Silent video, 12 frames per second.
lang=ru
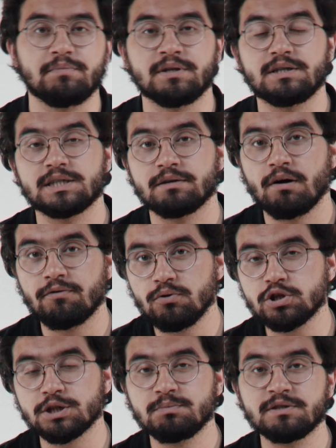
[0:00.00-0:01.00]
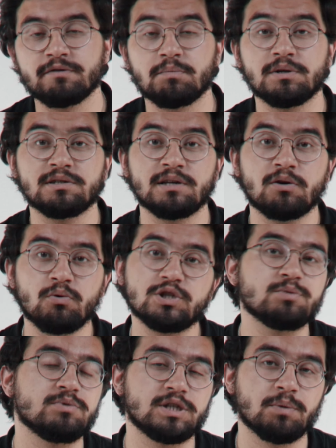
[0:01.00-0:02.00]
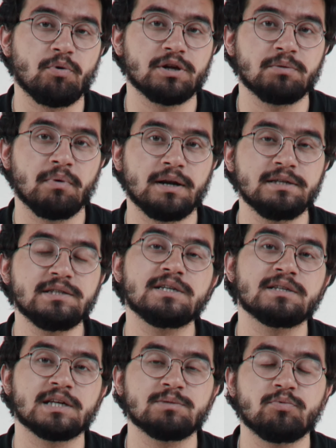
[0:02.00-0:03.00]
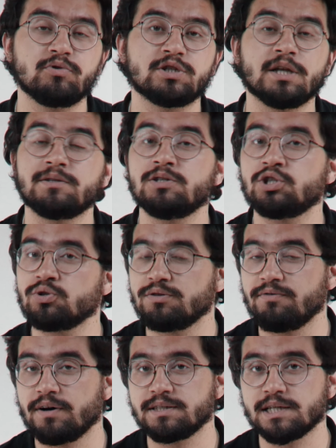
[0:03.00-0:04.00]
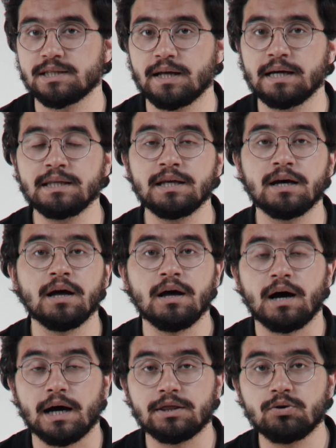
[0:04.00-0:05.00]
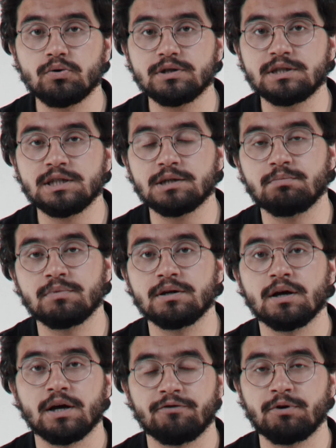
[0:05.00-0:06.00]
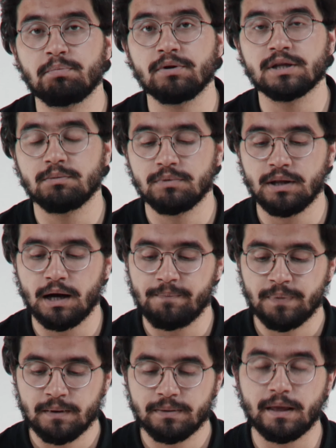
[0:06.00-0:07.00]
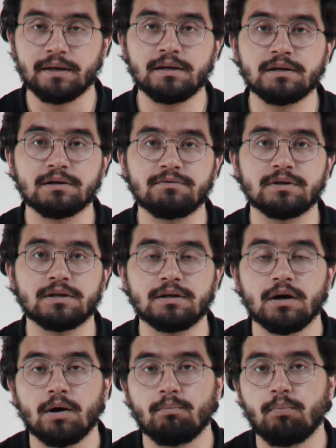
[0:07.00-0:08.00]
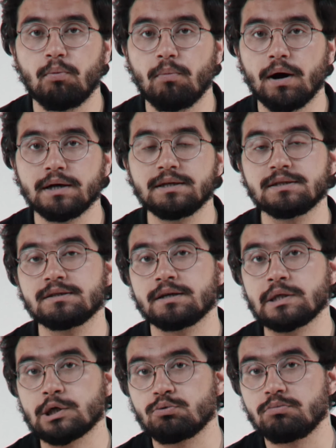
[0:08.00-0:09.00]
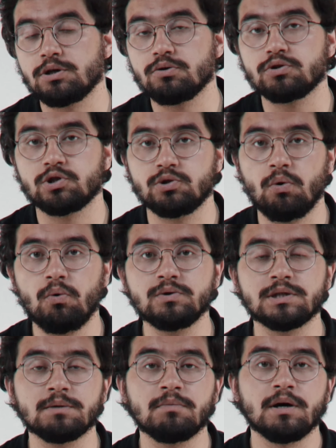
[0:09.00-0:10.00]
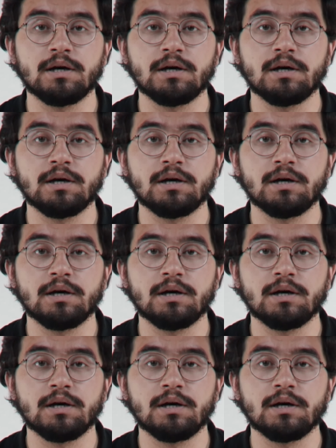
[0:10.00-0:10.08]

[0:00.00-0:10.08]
нарисовав лошадь, мы с вами не закончим тему анималистики. Нас будет ждать еще два задания. Одно из них мы выполним на тонированной бумаге, затонируем ее соусом